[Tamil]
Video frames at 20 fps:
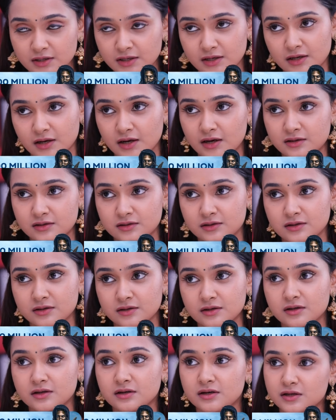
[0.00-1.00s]
சரிங்க ஆண்டி
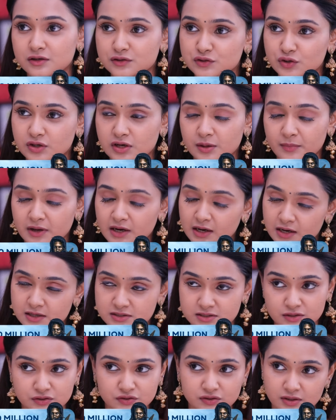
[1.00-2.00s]
நீங்க சொன்ன
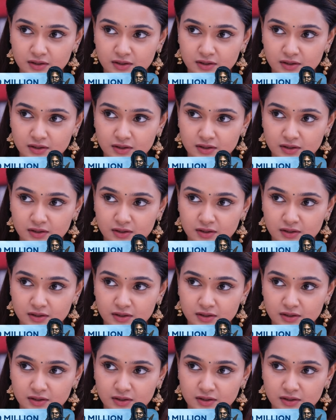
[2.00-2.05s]
மாதிரியே